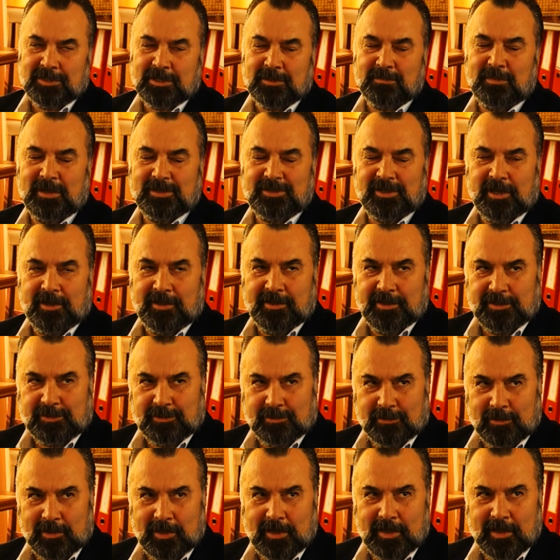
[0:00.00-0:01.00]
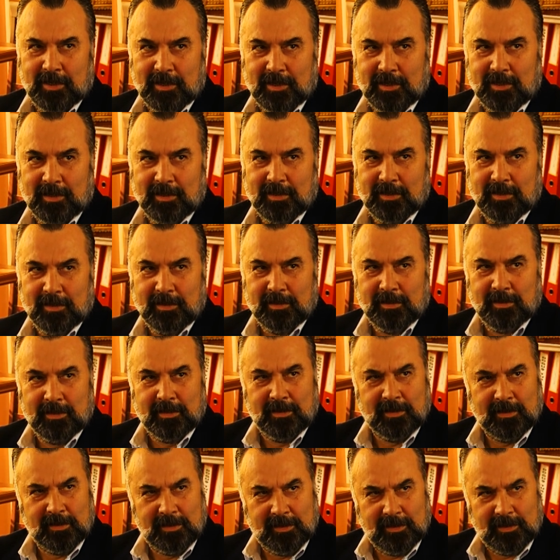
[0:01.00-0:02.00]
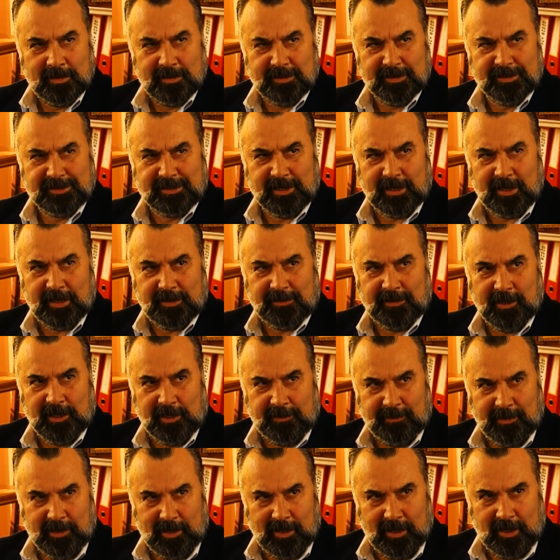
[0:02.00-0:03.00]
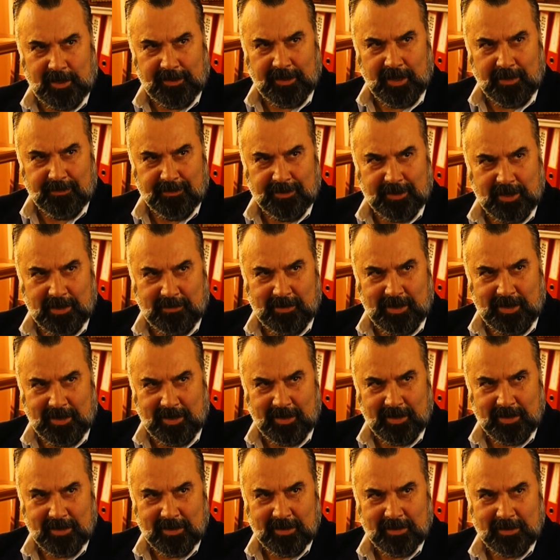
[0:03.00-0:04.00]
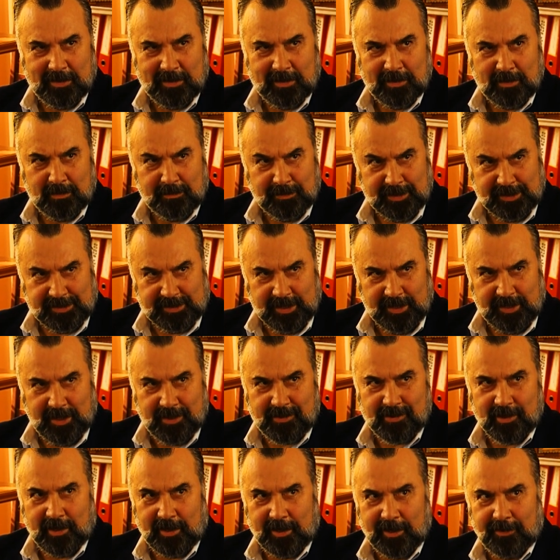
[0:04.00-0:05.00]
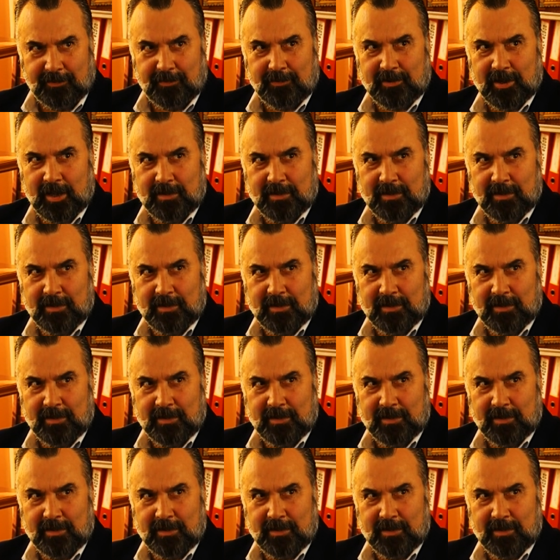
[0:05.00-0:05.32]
Sıkma canını Sulli. Rıza tedbirli adamdır ama bizde de çare